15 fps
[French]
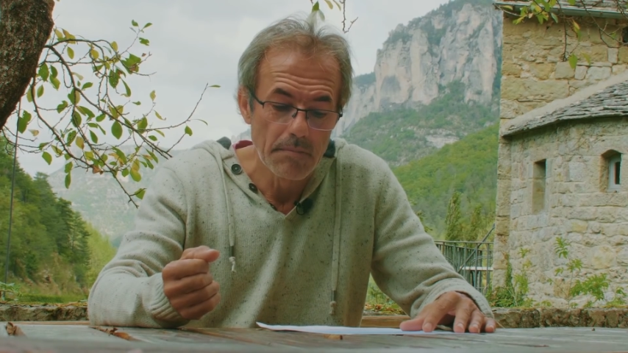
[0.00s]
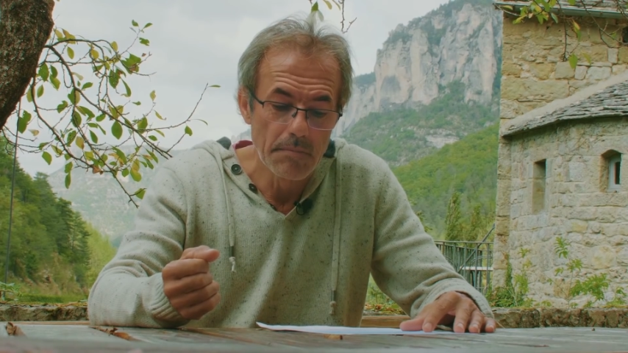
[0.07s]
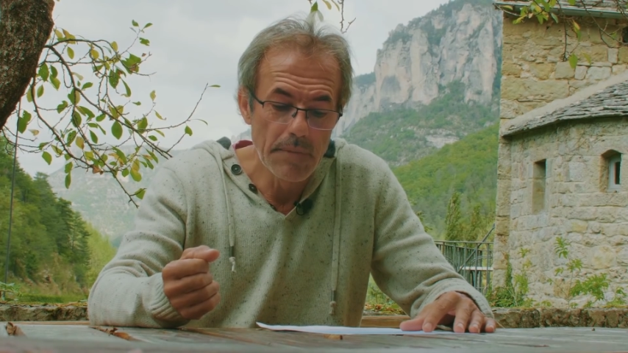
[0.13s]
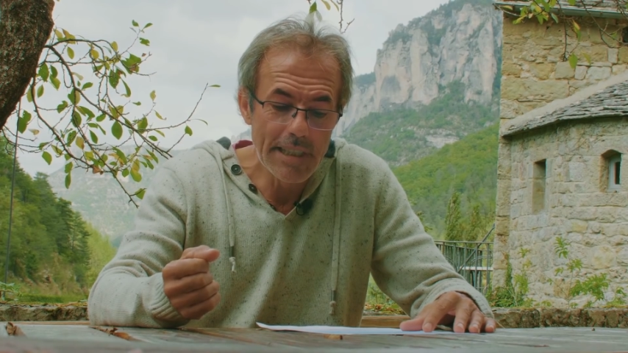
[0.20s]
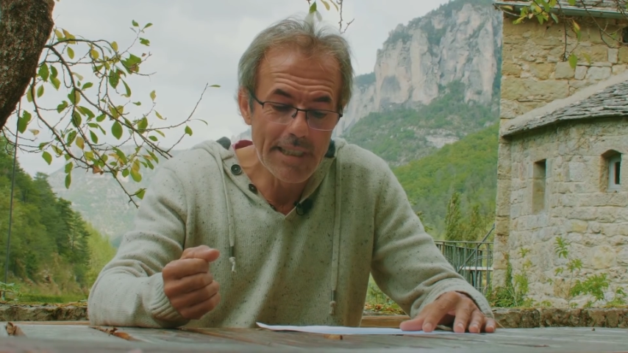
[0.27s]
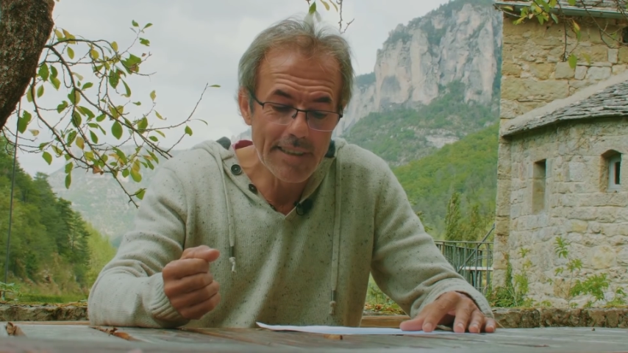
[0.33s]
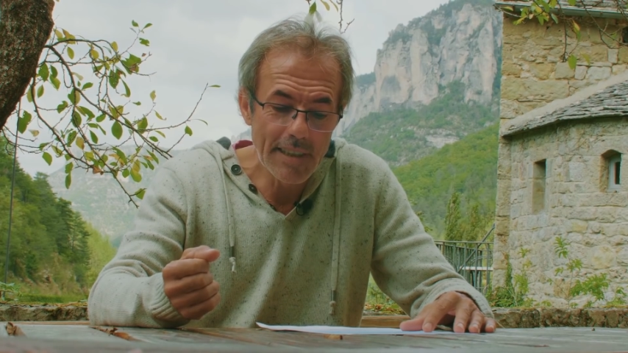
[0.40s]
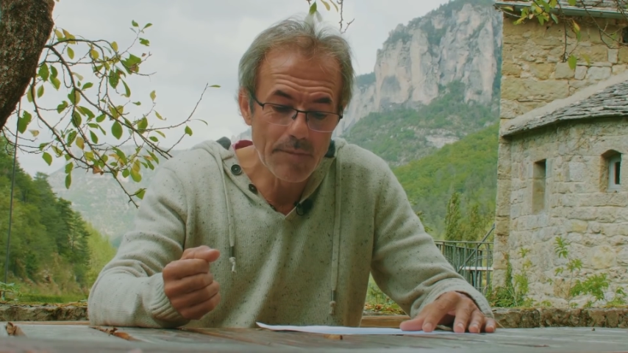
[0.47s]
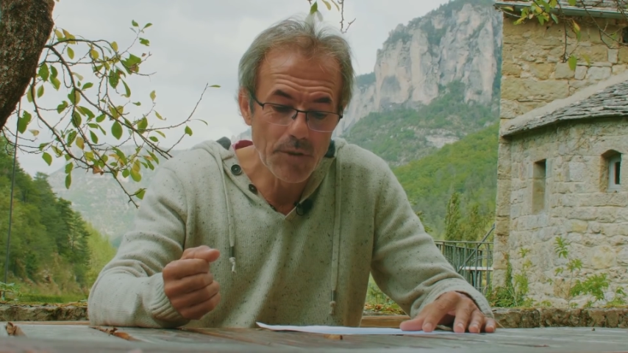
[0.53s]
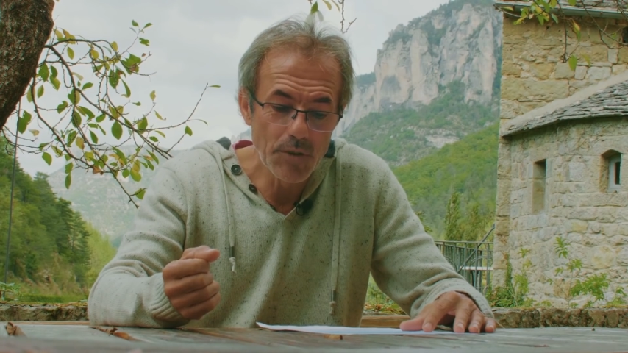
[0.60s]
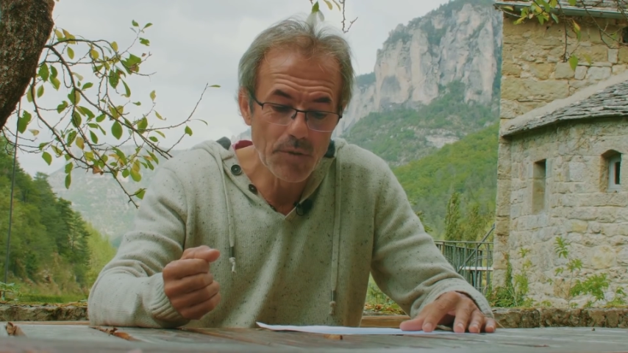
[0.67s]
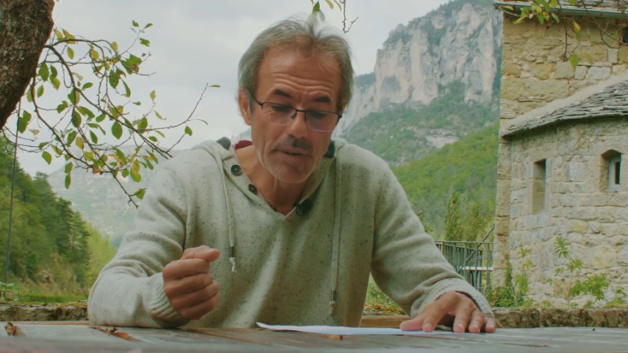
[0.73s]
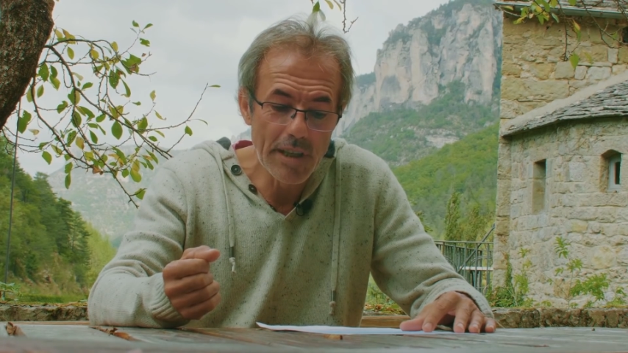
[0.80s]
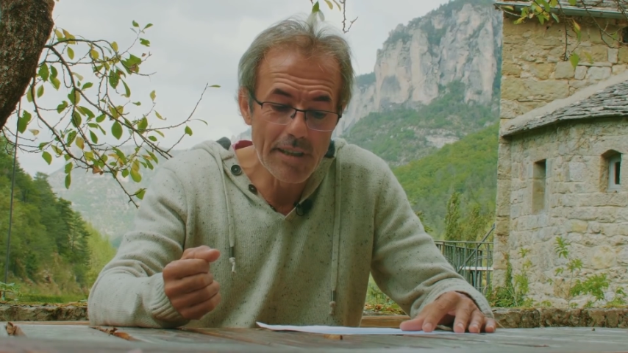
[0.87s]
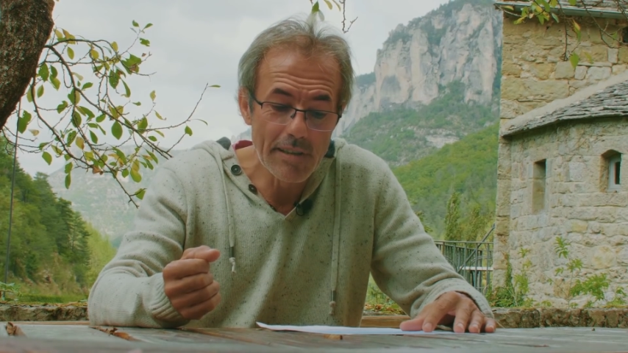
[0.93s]
Mais les âmes
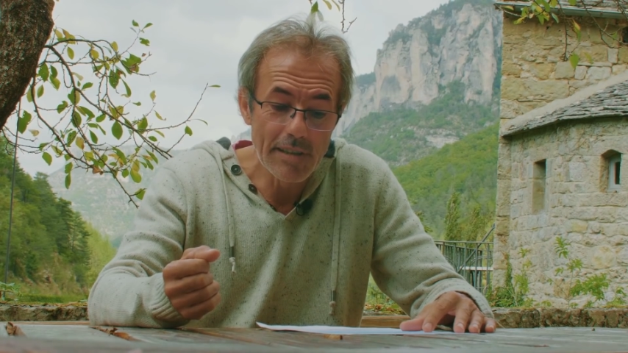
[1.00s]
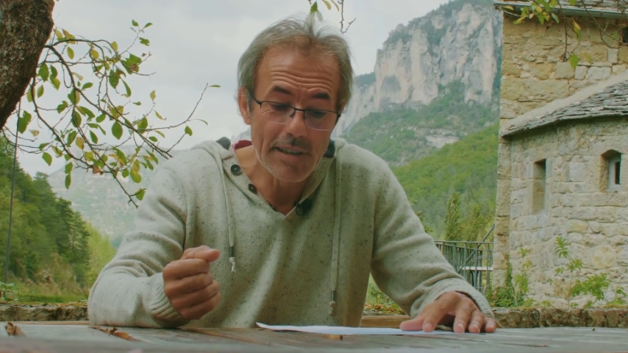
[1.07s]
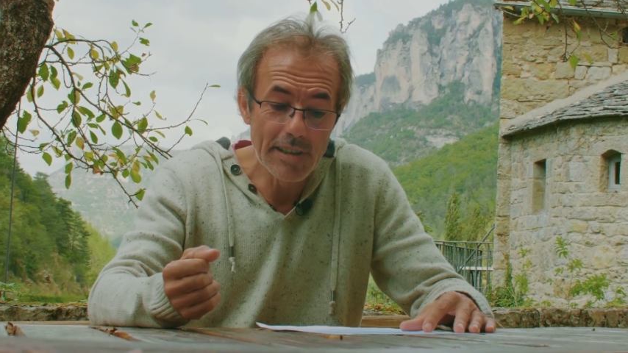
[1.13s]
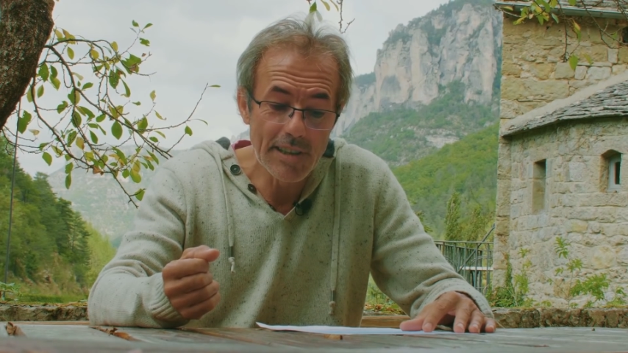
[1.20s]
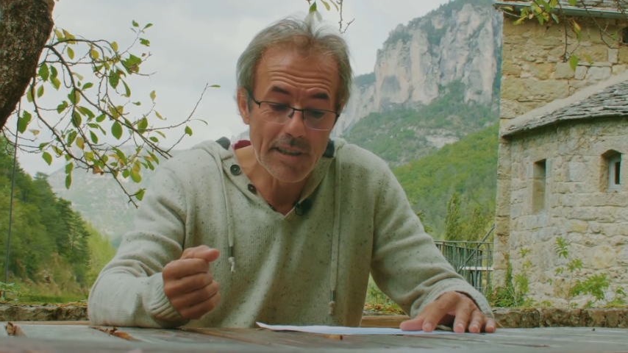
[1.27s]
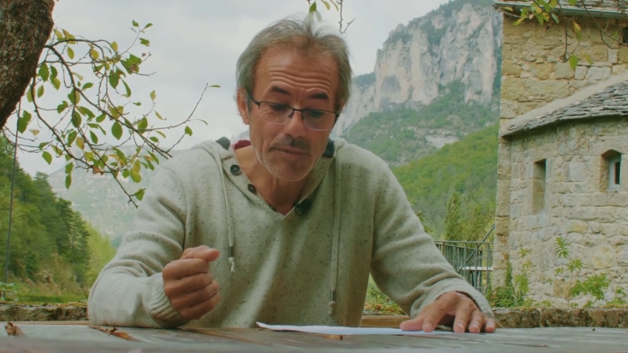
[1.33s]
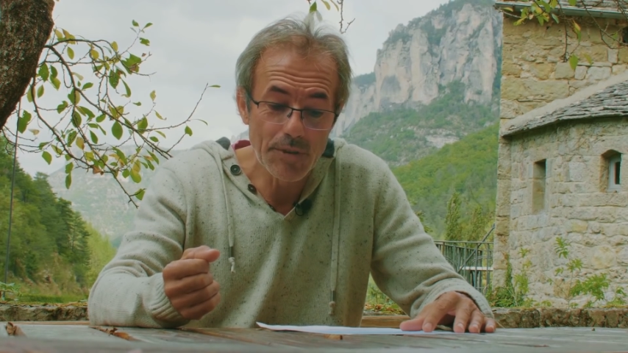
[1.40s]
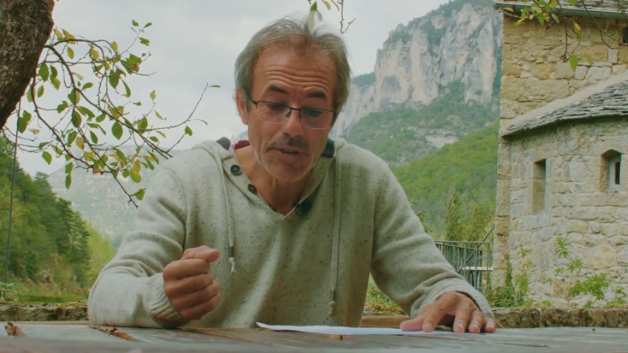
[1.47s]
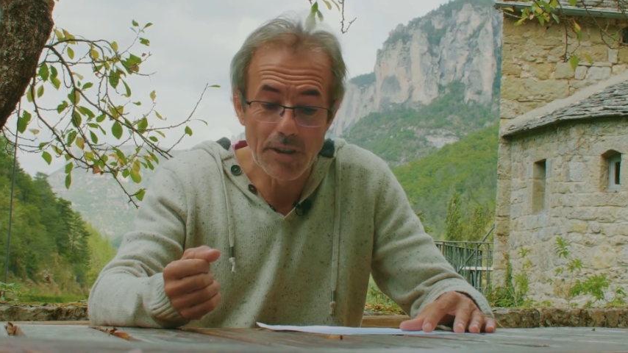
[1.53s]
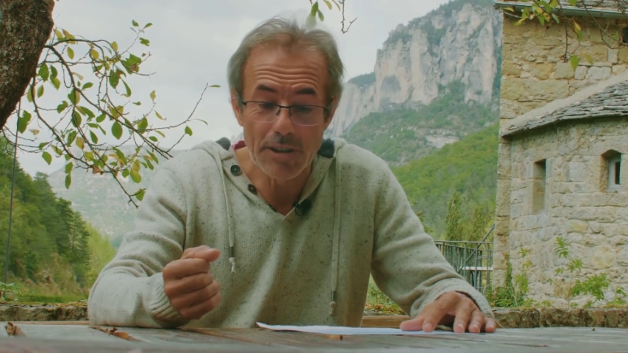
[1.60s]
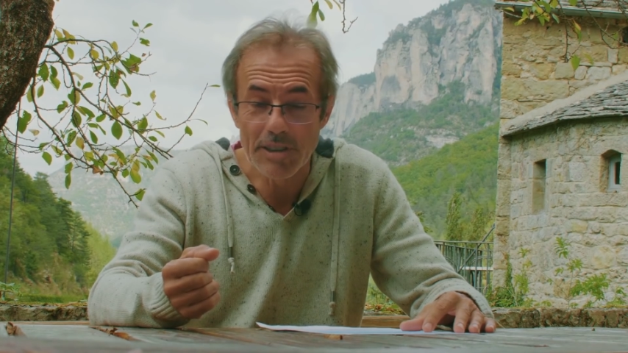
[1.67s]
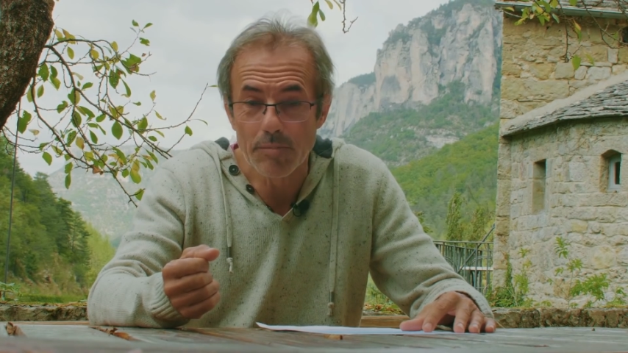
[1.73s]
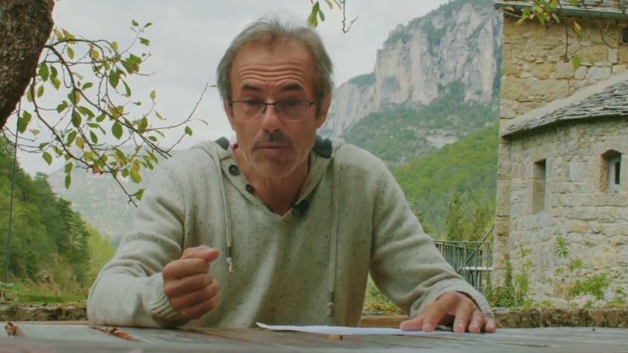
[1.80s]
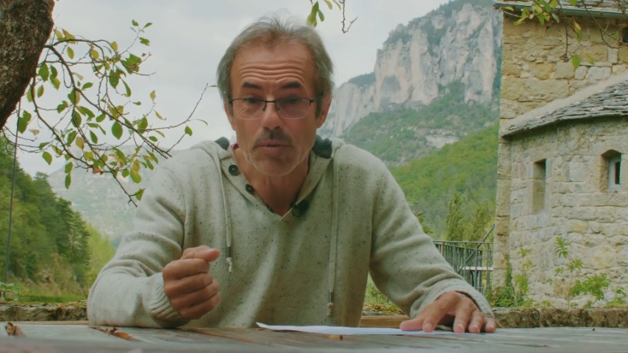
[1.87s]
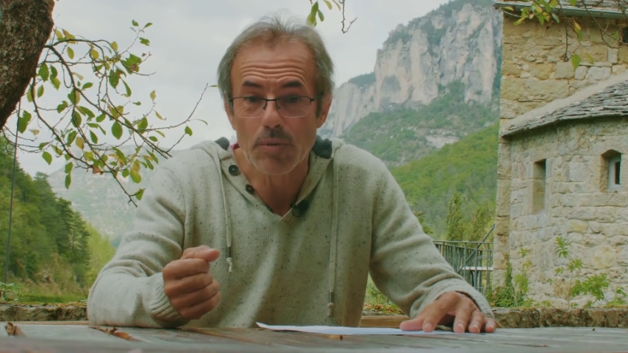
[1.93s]
jumelles, les âmes sœurs,
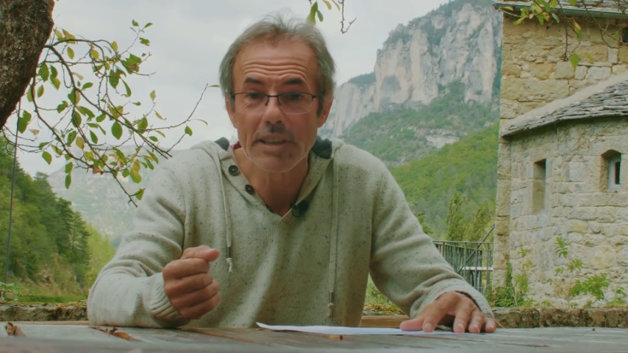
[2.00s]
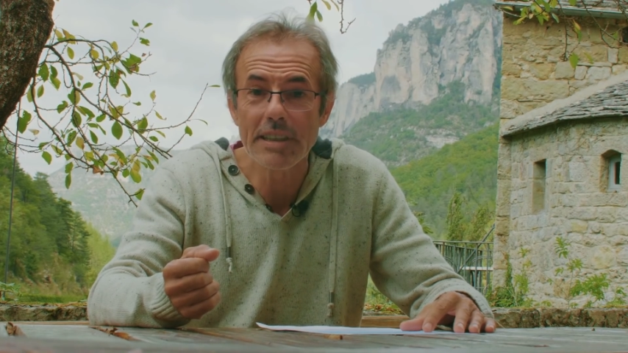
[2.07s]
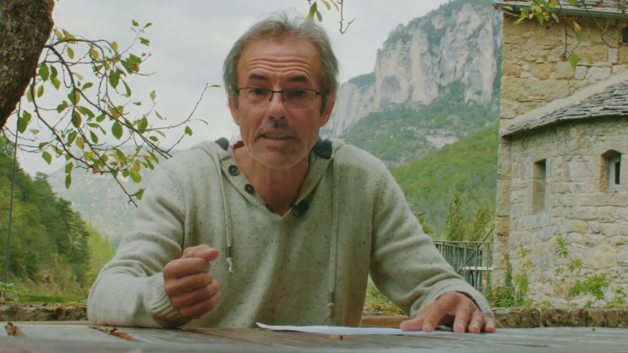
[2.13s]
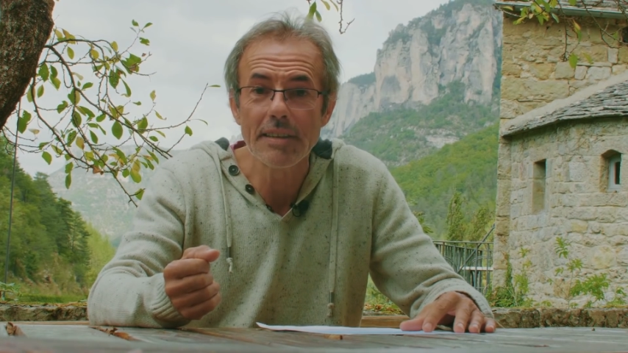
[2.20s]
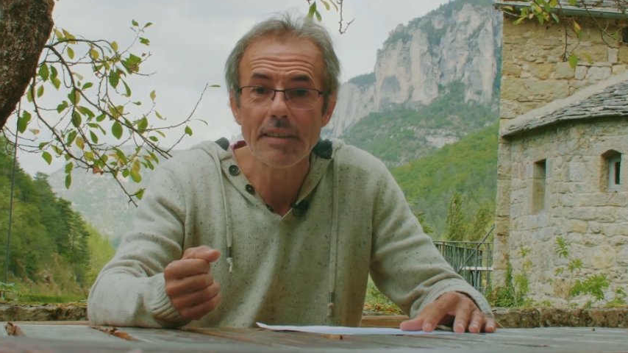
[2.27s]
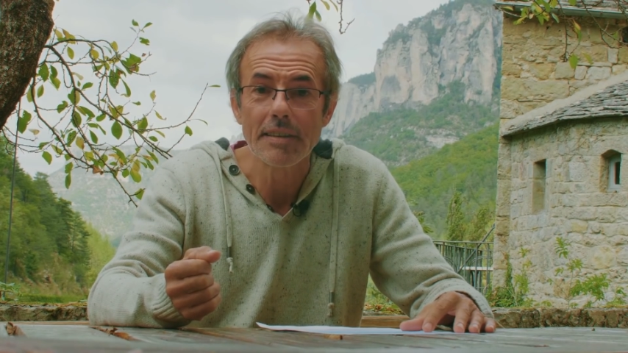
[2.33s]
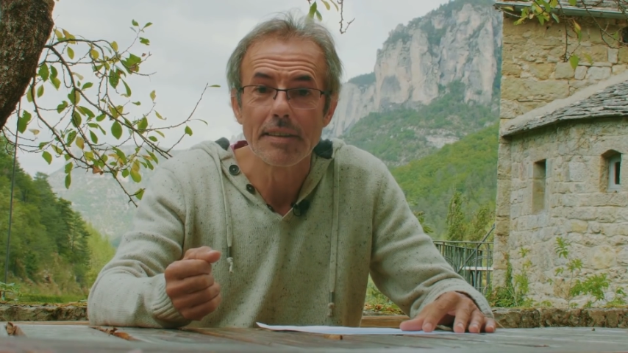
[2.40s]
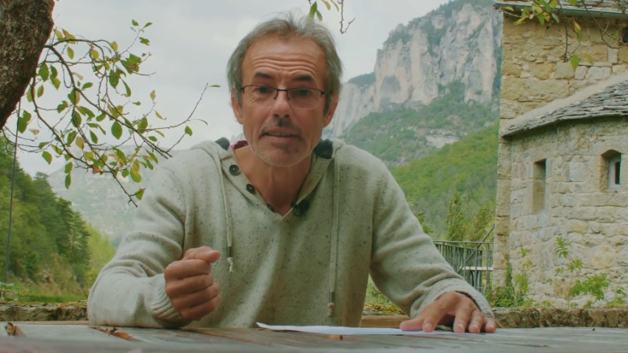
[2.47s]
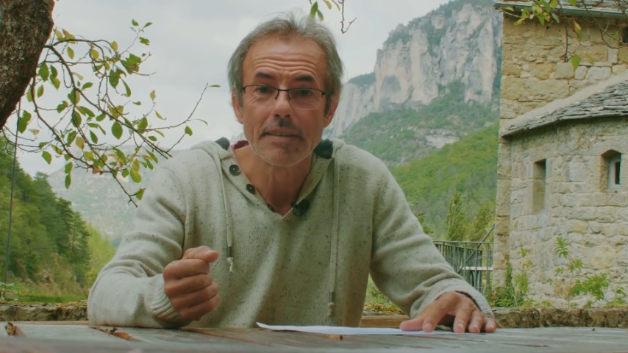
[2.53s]
les âmes cousines,